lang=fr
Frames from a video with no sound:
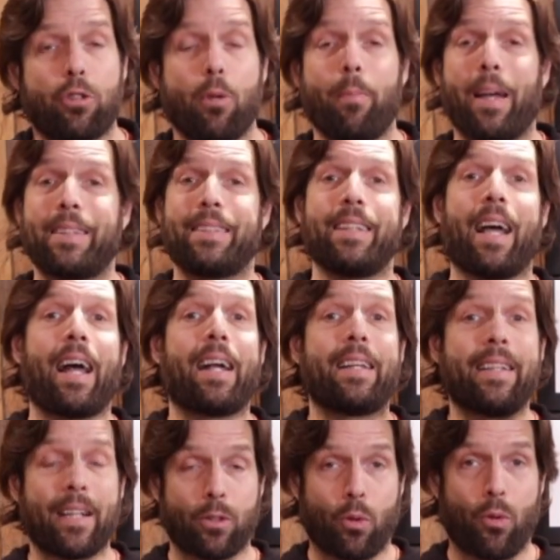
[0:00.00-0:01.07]
de bâtir un
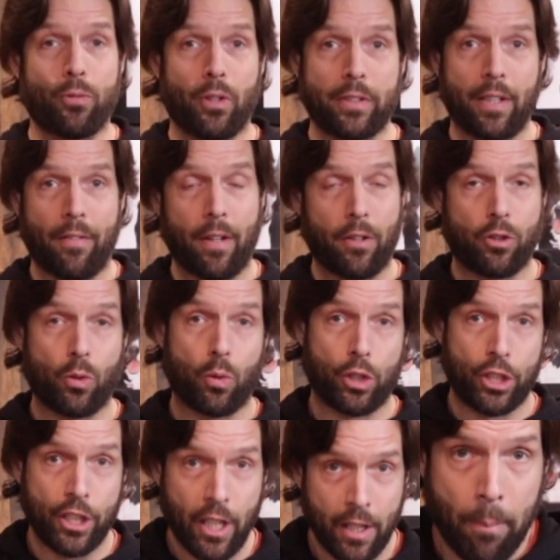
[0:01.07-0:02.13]
lien de confiance avec son
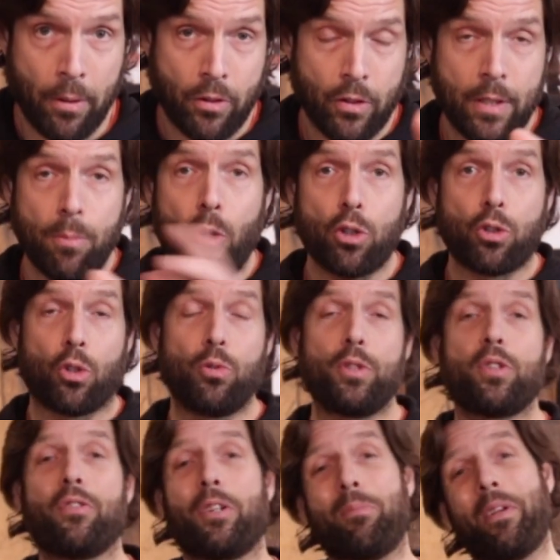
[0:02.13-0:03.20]
chien, parce que si moi aujourd'hui je
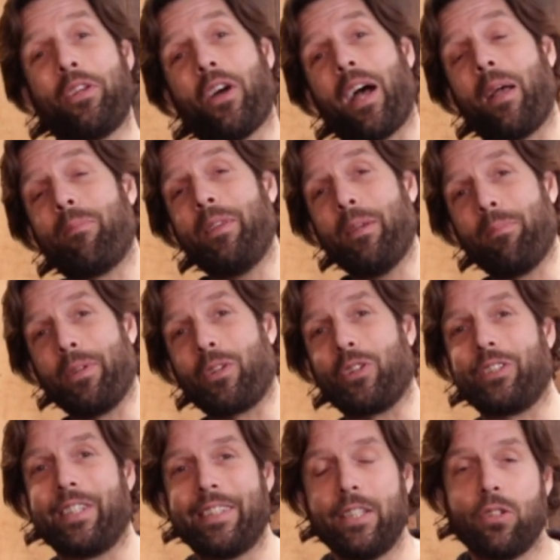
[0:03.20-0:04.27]
suis votre meilleur ami, puis que
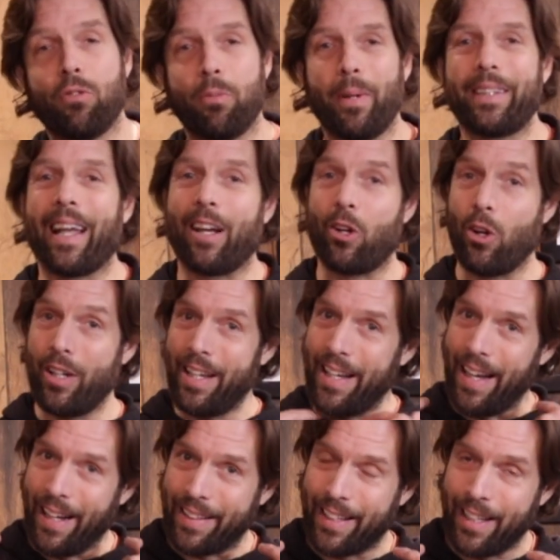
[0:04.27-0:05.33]
je décide de vous mettre un collier
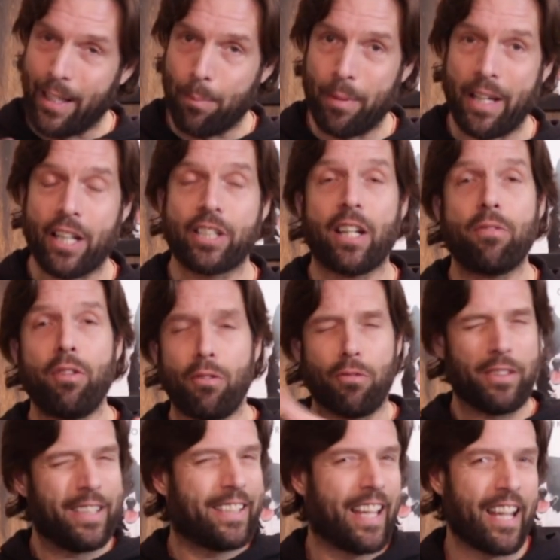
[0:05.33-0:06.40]
électrique, et puis qu'à chaque fois que vous
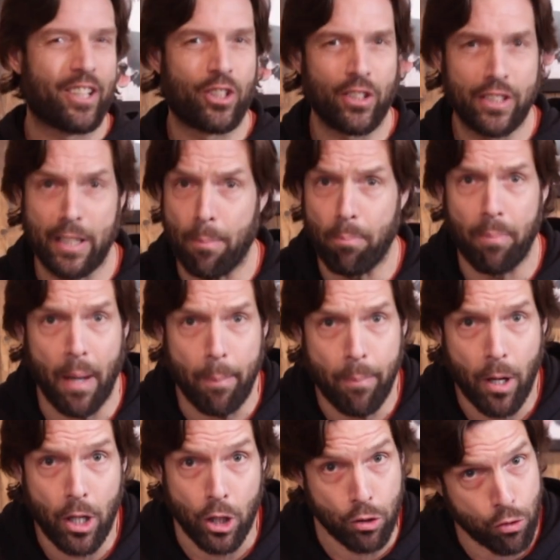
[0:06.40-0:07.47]
dites quelque chose qui me plaît
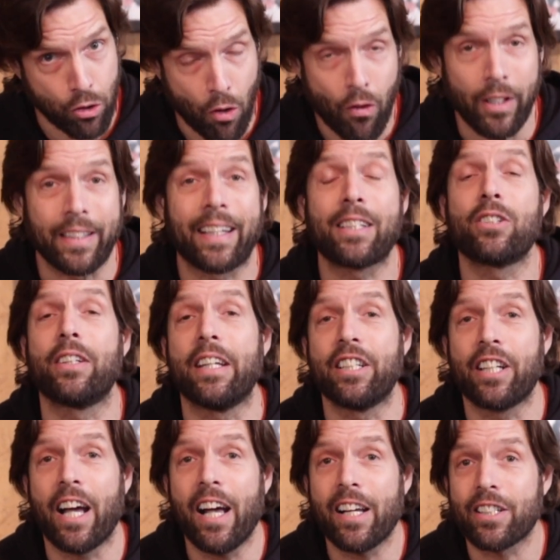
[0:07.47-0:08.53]
pas, je vous envoie une crise de
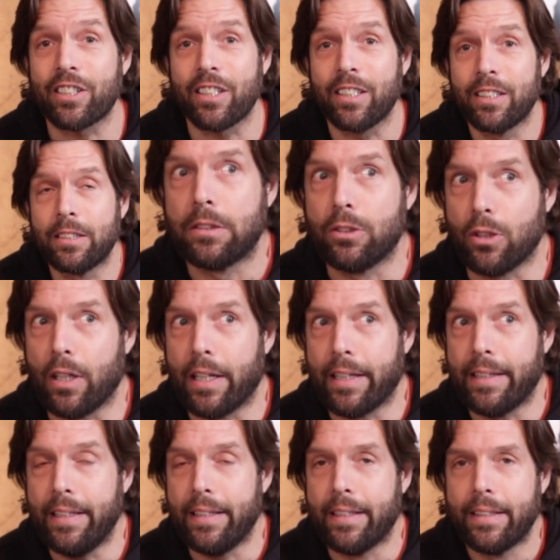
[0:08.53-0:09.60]
décharge, je l'ai
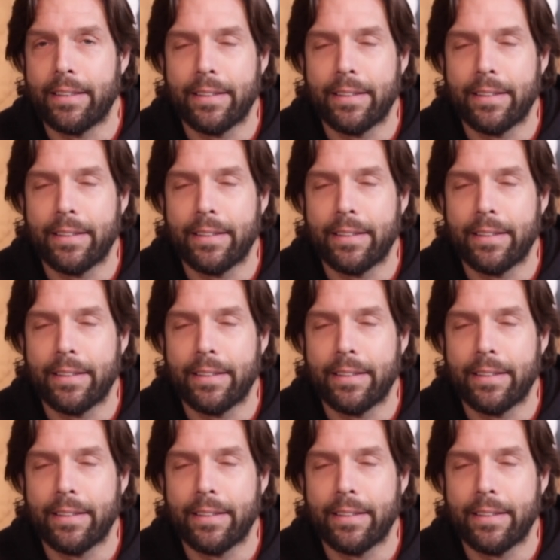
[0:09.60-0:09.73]
dit